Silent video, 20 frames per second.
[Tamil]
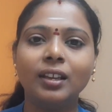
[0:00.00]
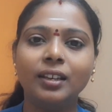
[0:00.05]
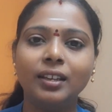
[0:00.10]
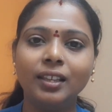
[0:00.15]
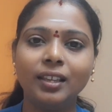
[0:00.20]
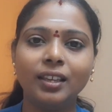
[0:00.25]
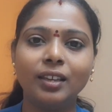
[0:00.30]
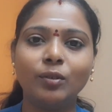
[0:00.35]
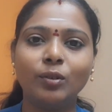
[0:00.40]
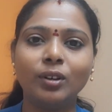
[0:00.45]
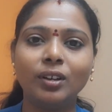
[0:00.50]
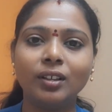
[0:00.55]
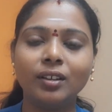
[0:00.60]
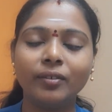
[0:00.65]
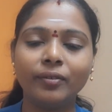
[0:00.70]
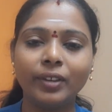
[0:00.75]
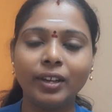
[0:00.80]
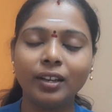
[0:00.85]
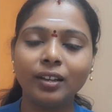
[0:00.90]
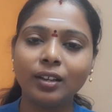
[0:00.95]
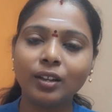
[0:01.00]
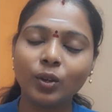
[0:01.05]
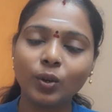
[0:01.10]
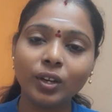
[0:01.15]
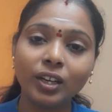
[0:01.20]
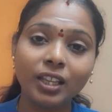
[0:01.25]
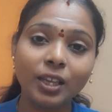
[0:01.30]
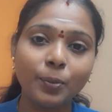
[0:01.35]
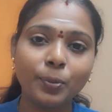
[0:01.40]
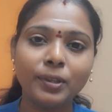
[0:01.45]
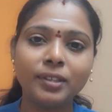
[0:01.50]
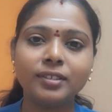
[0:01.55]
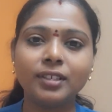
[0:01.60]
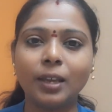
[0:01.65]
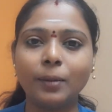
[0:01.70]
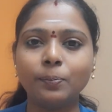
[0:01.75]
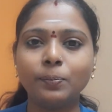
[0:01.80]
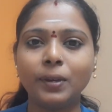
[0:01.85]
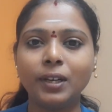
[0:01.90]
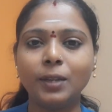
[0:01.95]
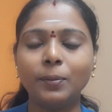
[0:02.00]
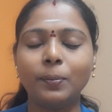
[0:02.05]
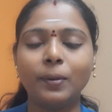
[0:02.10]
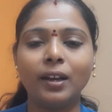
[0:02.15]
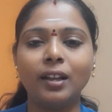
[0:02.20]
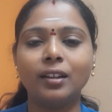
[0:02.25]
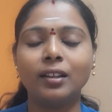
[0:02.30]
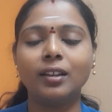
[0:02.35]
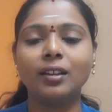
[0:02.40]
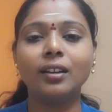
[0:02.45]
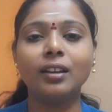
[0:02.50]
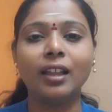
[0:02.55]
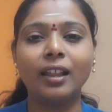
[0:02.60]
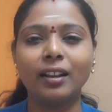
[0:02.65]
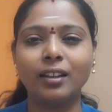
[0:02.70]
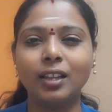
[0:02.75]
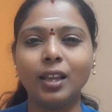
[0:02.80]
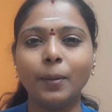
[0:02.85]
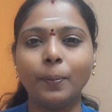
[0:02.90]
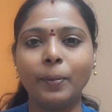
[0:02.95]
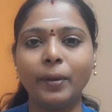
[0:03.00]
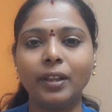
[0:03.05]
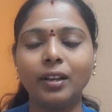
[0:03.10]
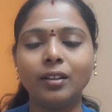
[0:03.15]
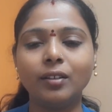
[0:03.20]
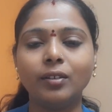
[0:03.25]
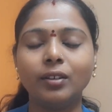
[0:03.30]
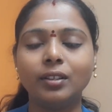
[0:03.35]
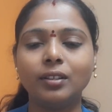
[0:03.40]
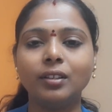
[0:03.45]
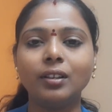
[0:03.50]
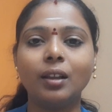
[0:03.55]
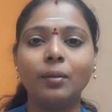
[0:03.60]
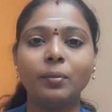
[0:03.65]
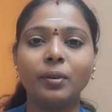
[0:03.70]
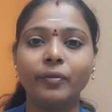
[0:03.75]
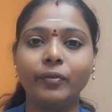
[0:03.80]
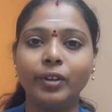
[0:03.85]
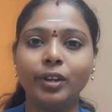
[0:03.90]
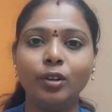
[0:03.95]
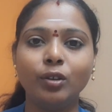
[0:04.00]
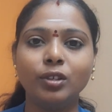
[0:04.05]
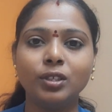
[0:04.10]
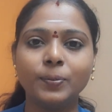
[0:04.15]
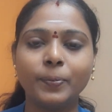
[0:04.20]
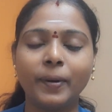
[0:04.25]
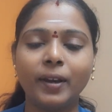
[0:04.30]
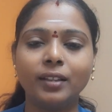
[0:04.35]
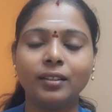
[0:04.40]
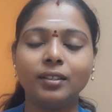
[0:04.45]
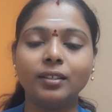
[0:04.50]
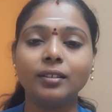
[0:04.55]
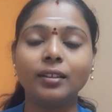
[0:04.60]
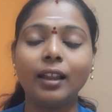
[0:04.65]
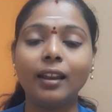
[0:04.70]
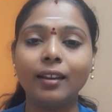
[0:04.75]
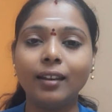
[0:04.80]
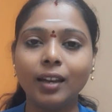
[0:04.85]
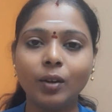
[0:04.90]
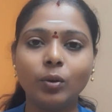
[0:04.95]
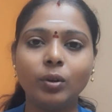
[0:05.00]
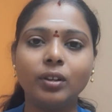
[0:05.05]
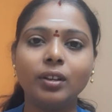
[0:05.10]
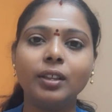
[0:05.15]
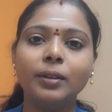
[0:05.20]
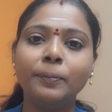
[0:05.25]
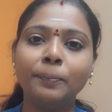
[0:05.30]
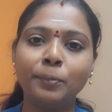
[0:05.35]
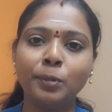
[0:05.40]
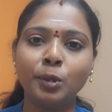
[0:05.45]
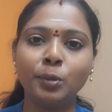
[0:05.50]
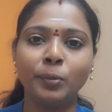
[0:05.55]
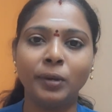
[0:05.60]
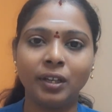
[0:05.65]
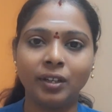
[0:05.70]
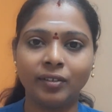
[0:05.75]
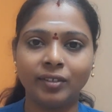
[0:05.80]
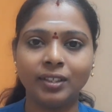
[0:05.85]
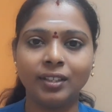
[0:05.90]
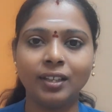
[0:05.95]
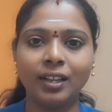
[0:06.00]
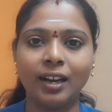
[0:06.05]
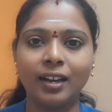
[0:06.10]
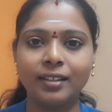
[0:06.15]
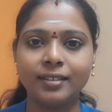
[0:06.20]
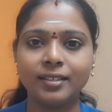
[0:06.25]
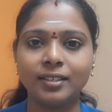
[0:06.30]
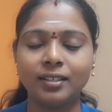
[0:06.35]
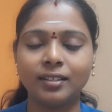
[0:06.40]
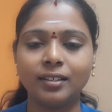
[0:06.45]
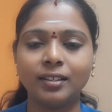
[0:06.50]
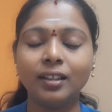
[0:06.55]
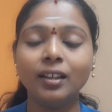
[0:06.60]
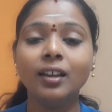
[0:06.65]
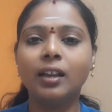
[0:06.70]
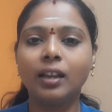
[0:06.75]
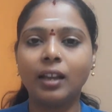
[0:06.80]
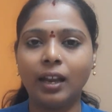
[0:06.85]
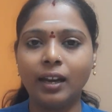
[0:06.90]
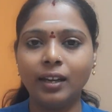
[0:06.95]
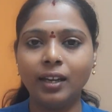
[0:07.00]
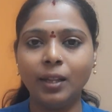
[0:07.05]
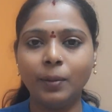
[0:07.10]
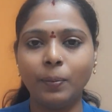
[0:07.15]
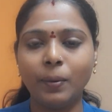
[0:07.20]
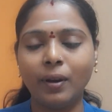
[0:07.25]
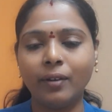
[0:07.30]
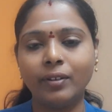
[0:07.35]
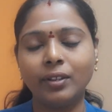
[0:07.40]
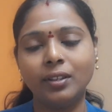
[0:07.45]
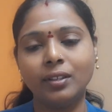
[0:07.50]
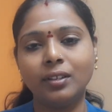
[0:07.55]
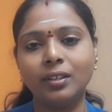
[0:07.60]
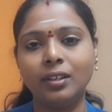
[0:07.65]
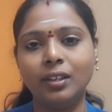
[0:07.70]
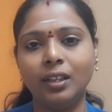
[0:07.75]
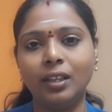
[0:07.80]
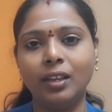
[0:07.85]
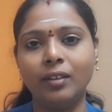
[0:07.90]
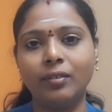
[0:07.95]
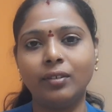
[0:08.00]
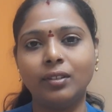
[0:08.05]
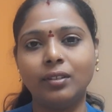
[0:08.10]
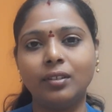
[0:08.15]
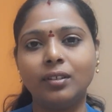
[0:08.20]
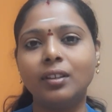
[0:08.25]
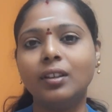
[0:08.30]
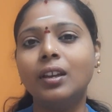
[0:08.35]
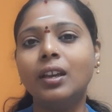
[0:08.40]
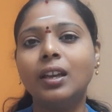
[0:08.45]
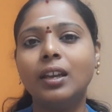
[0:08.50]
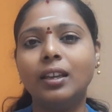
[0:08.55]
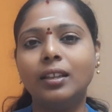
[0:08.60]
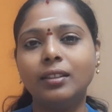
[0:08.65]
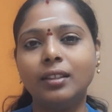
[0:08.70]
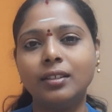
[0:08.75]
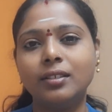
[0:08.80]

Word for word: நீங்கள் உங்களுக்கு வேணுங்கிறவங்க நீங்கள் போய் செக் பண்ணி பாருங்கள் நிறைய பேருக்கு வந்து நம்ம வீடியோஸ் பார்த்து நல்ல ஒரு இம்ப்ரூவ்மெண்ட் வந்து கிடச்சிருக்கு கண்டிப்பாக வந்துட்டு நீங்கள் வந்து இந்த